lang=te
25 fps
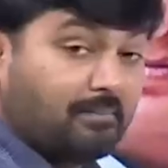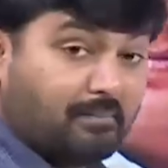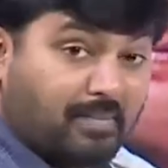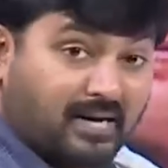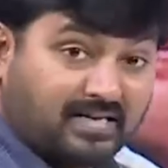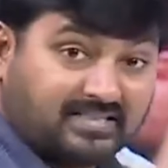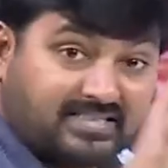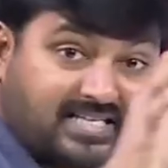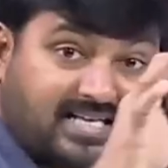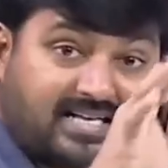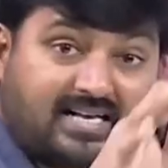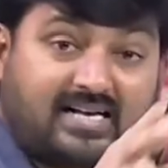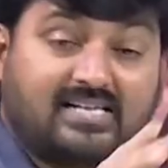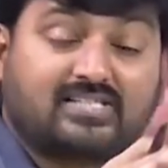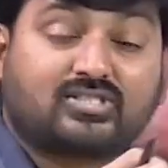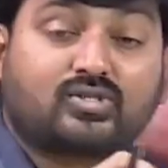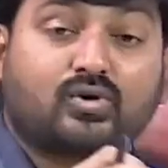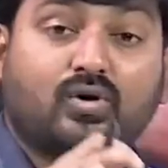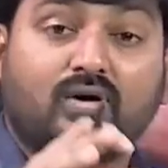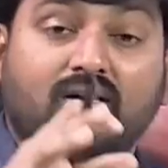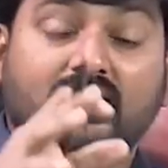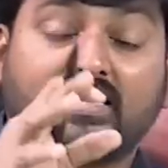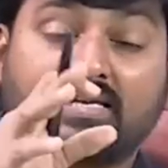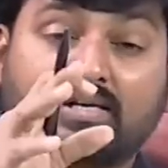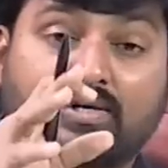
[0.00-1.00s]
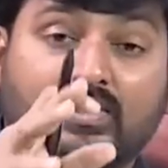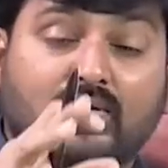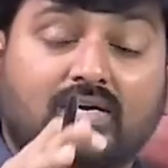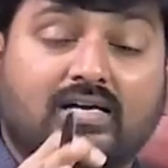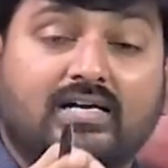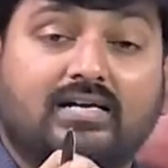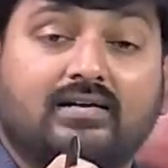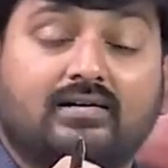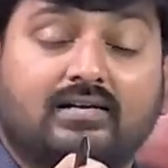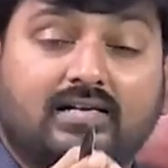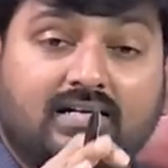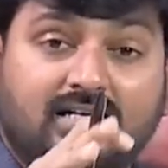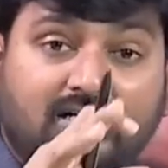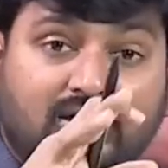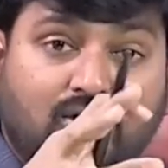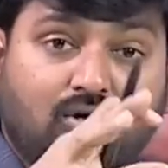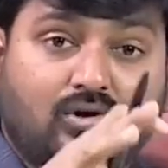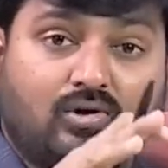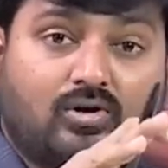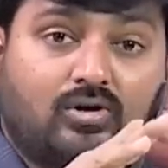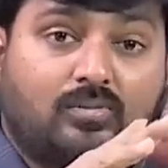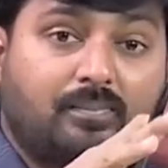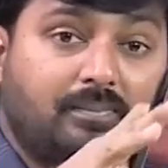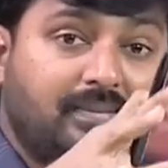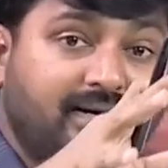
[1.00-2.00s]
బంజారాయిల్స్లోని ఇంట్లో
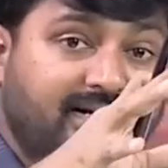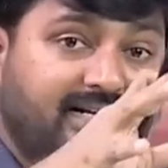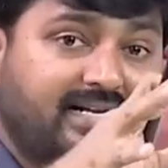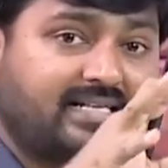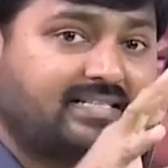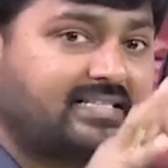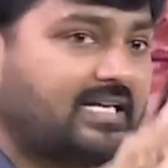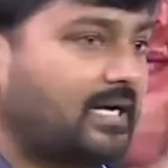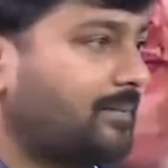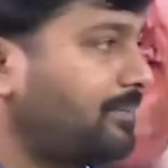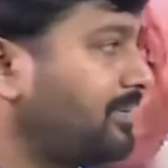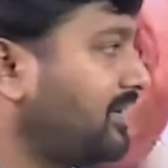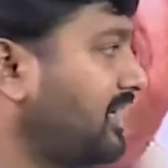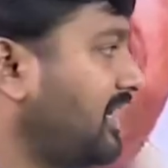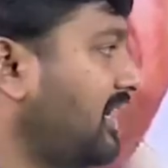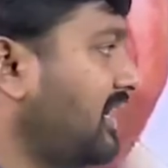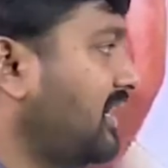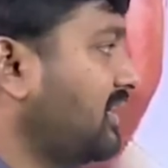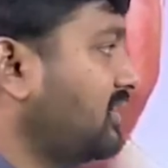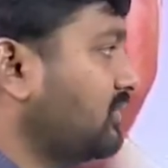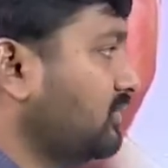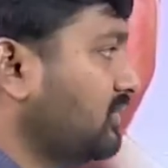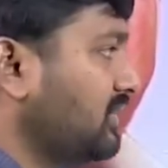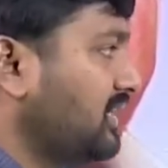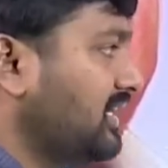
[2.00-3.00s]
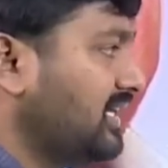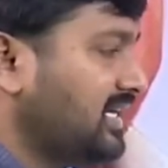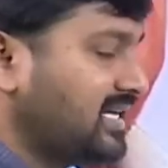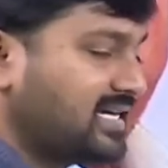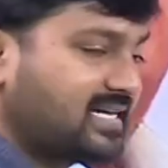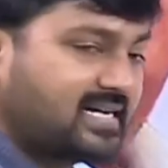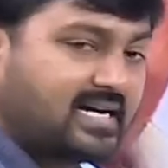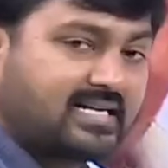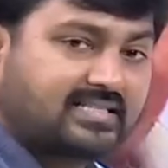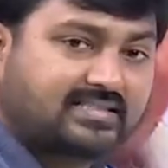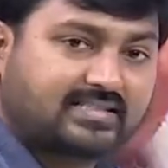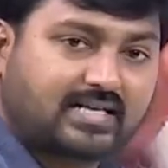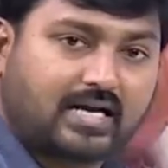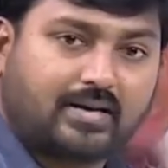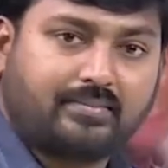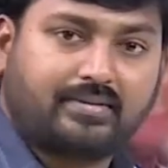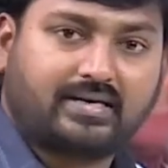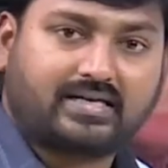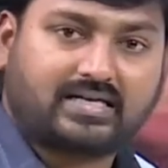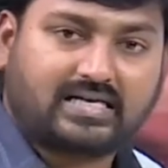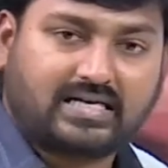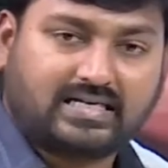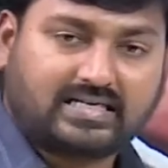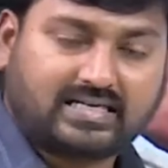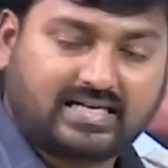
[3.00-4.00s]
ఇంట్లో మీటింగ్ జరిపారు అన్నట్టు ఈ లిక్కర్ స్కామ్
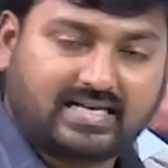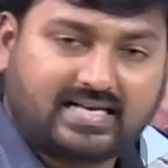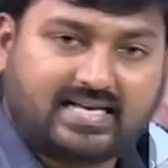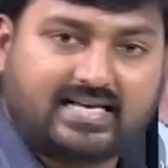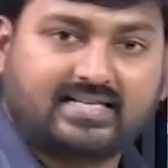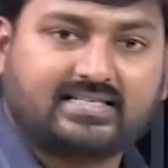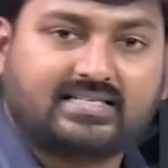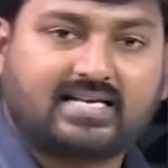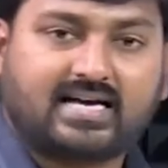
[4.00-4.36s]
ఎట్లా ఏం